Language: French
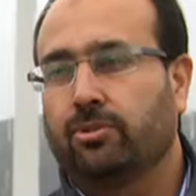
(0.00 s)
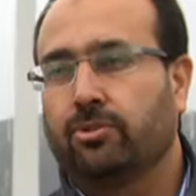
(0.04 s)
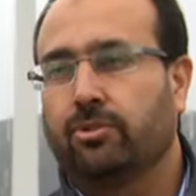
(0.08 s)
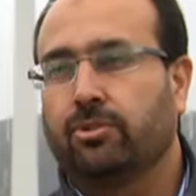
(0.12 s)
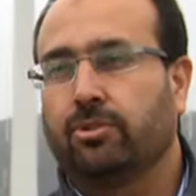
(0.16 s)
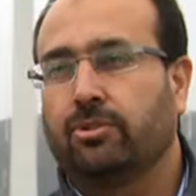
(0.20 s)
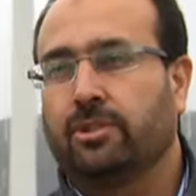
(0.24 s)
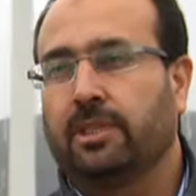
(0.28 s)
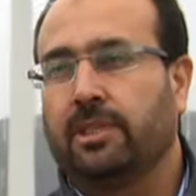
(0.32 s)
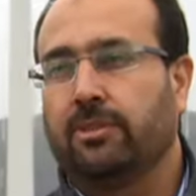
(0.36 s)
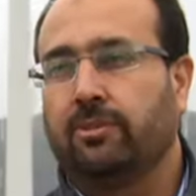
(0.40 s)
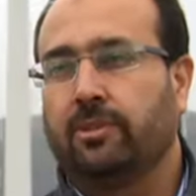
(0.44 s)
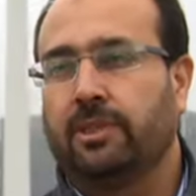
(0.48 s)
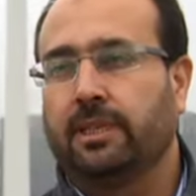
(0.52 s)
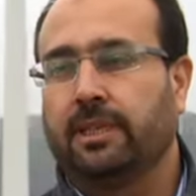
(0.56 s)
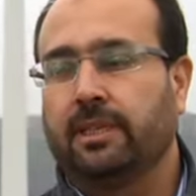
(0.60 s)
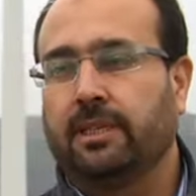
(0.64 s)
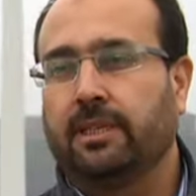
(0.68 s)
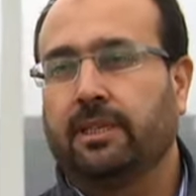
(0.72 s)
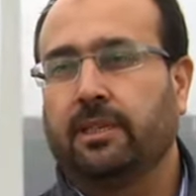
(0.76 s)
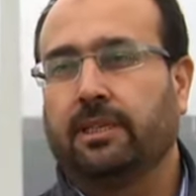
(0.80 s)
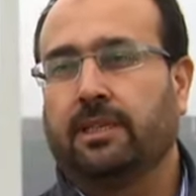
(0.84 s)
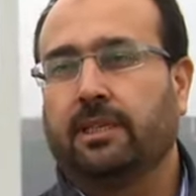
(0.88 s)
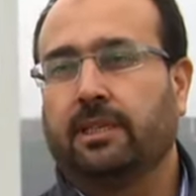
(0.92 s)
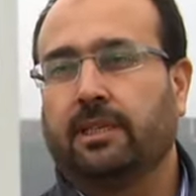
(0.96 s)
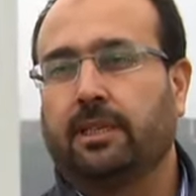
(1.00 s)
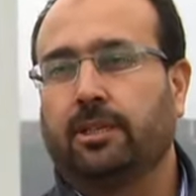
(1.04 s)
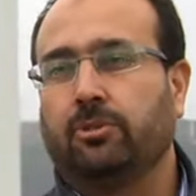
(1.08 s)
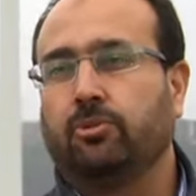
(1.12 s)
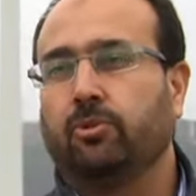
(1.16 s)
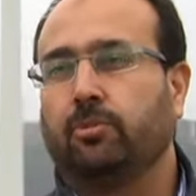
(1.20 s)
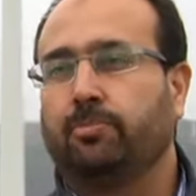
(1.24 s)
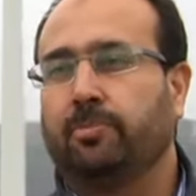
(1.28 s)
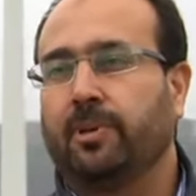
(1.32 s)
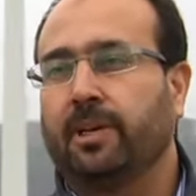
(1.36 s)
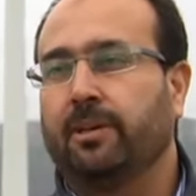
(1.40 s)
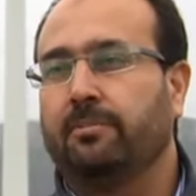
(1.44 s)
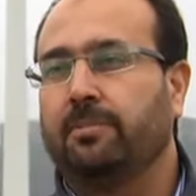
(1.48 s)
champ d'éolien euh, nous
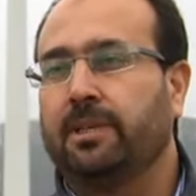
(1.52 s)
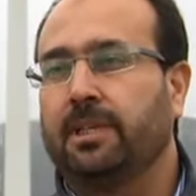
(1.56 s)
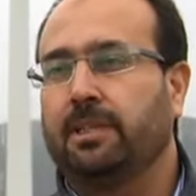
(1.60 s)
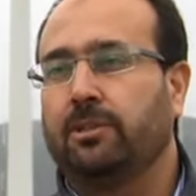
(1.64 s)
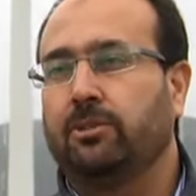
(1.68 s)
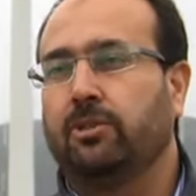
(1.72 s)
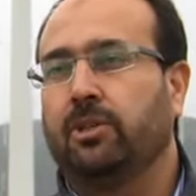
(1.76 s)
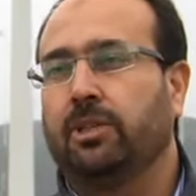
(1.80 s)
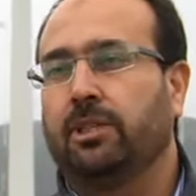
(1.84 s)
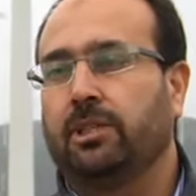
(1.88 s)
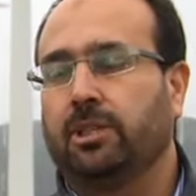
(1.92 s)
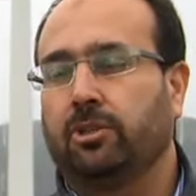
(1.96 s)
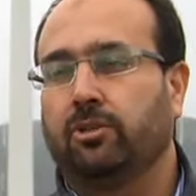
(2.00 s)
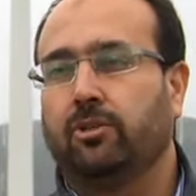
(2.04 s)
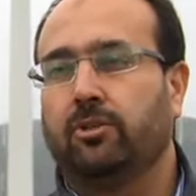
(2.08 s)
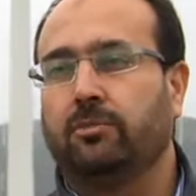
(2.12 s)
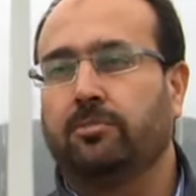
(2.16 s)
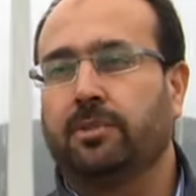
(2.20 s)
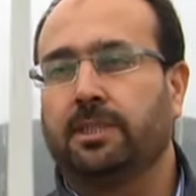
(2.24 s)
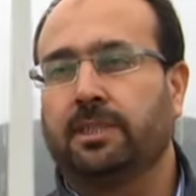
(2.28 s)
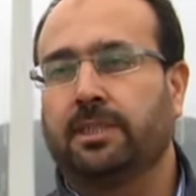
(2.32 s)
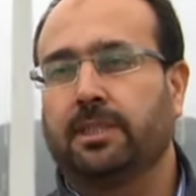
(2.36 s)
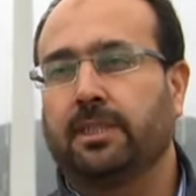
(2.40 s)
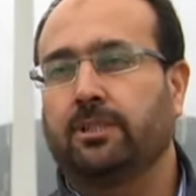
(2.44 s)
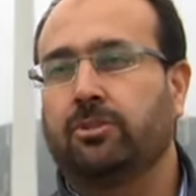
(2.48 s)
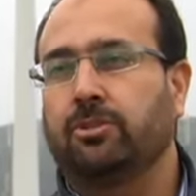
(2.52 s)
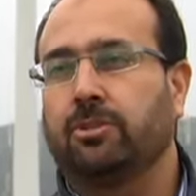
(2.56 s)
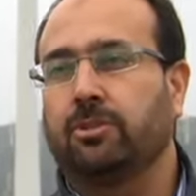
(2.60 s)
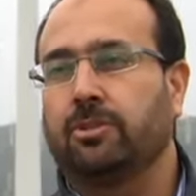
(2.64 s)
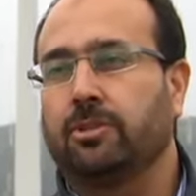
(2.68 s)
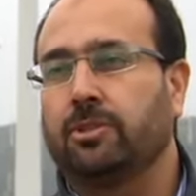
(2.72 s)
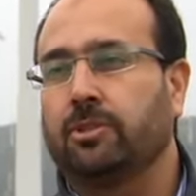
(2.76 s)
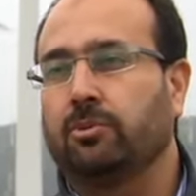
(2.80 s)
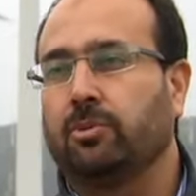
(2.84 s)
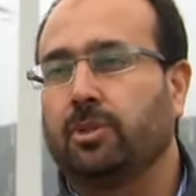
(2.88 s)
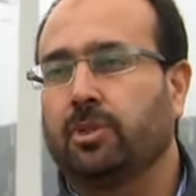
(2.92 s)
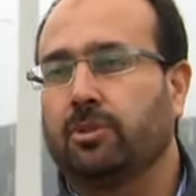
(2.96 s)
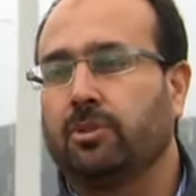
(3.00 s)
permet d'économiser
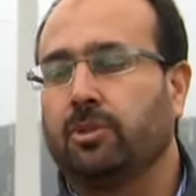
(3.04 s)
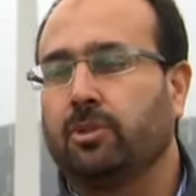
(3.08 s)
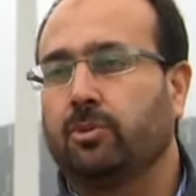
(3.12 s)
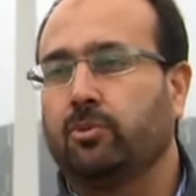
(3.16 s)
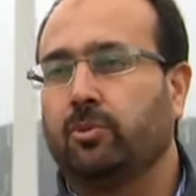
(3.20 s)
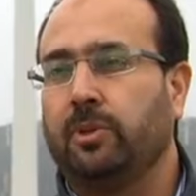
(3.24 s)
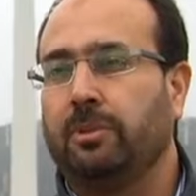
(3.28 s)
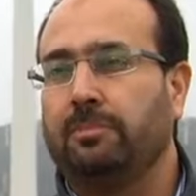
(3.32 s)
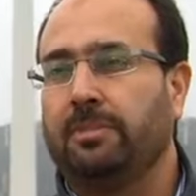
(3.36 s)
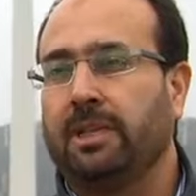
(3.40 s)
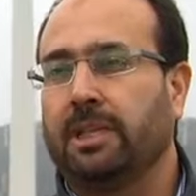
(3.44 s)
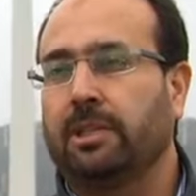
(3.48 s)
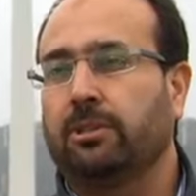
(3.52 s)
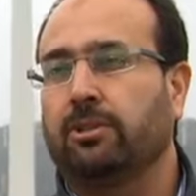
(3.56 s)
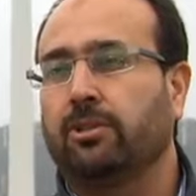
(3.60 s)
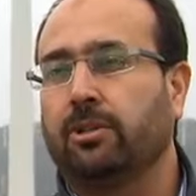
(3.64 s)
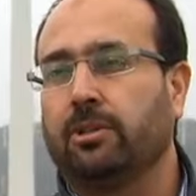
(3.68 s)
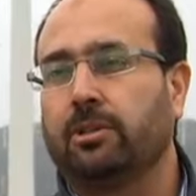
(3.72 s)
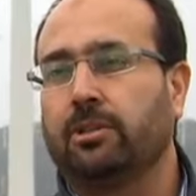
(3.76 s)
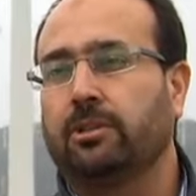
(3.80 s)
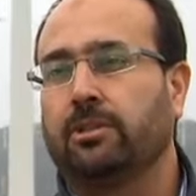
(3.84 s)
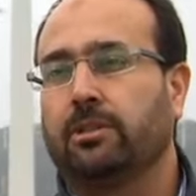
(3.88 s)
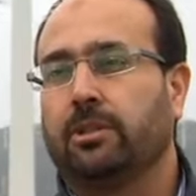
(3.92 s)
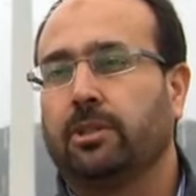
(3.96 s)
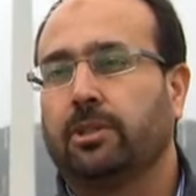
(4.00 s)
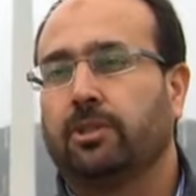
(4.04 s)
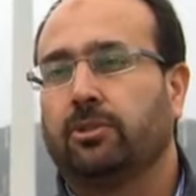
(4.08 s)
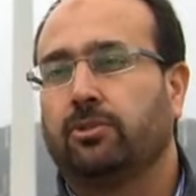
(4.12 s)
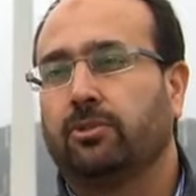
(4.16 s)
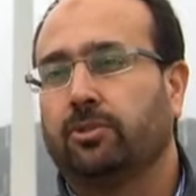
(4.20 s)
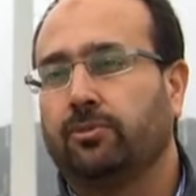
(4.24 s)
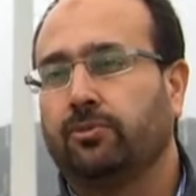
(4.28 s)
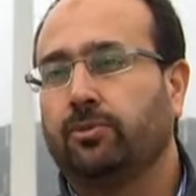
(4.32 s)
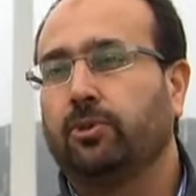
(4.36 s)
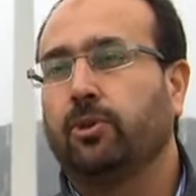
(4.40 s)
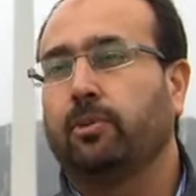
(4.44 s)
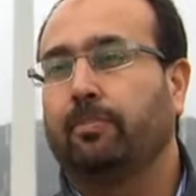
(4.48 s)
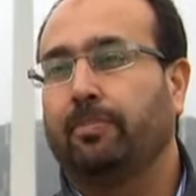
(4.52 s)
168 000 tonnes de
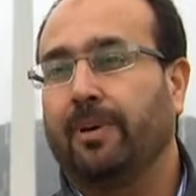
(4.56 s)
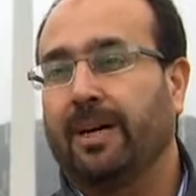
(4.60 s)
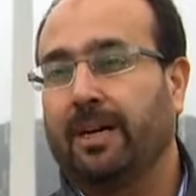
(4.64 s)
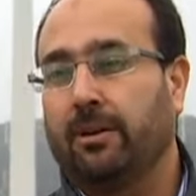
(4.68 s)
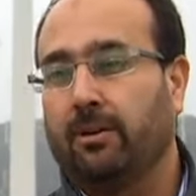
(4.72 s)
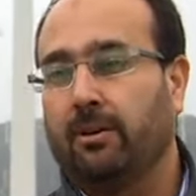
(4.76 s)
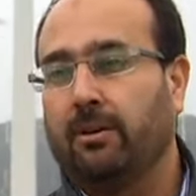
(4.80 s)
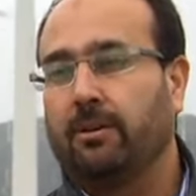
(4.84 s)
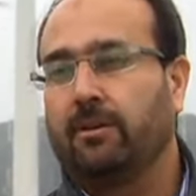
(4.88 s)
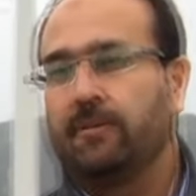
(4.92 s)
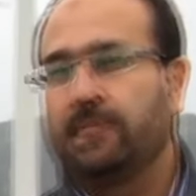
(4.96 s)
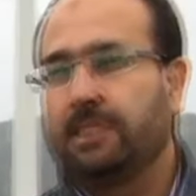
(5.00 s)
fuel par an.